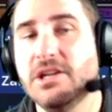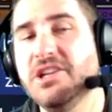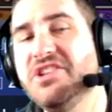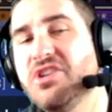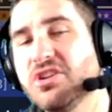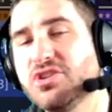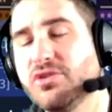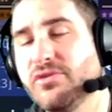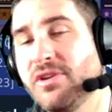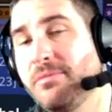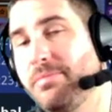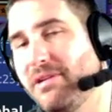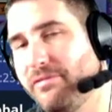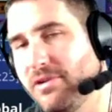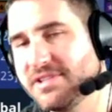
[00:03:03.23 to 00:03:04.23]
Leaders survivants,
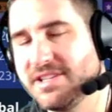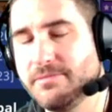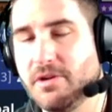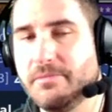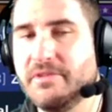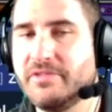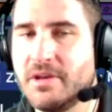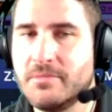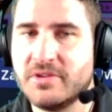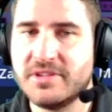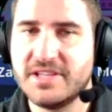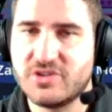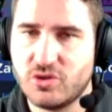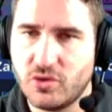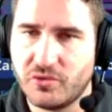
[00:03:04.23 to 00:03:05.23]
pas forcément, mais vraiment
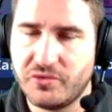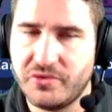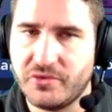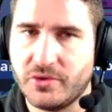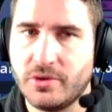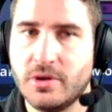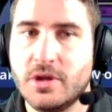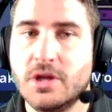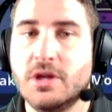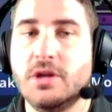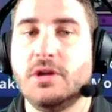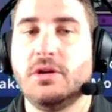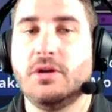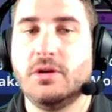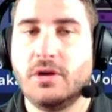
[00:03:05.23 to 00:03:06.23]
des survivants
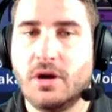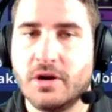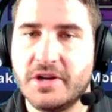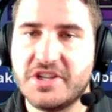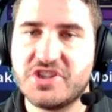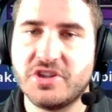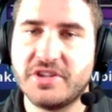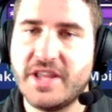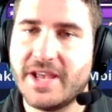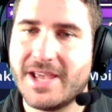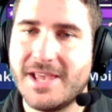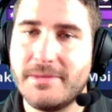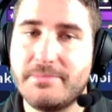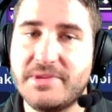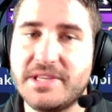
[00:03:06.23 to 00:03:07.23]
en légendaire
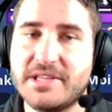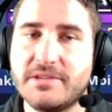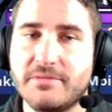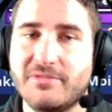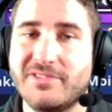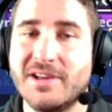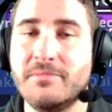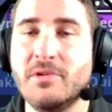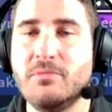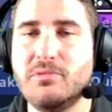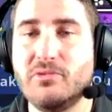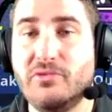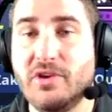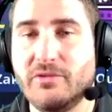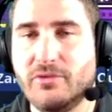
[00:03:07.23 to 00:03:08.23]
et épique, vraiment
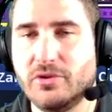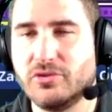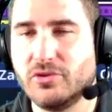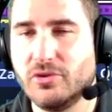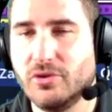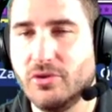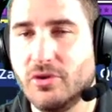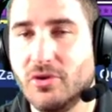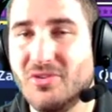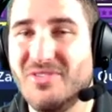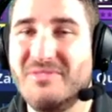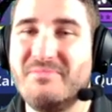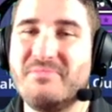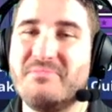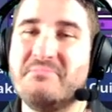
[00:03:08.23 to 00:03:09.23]
pour faire votre euh,
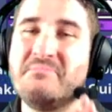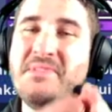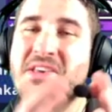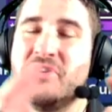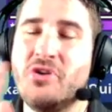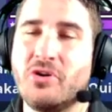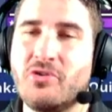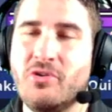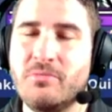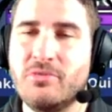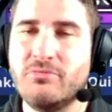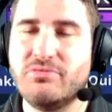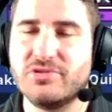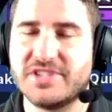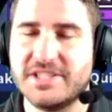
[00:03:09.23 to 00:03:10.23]
meilleur combo
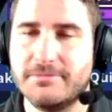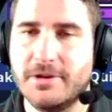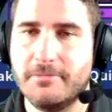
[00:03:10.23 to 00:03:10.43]
possible.